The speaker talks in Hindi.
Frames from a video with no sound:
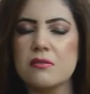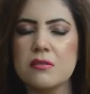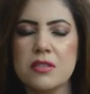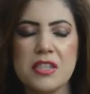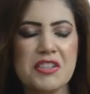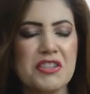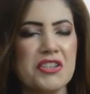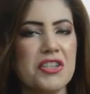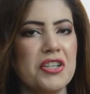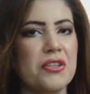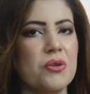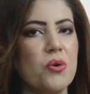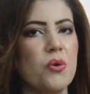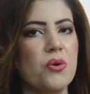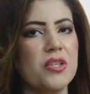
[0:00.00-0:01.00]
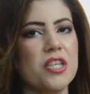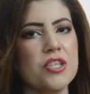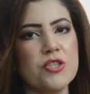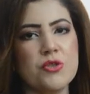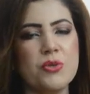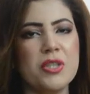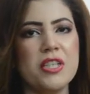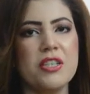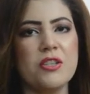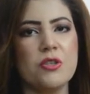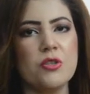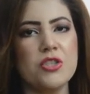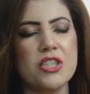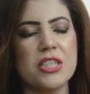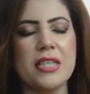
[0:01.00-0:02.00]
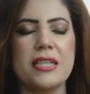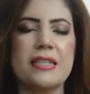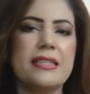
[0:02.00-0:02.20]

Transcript: सीनियर को या जूनियर को जी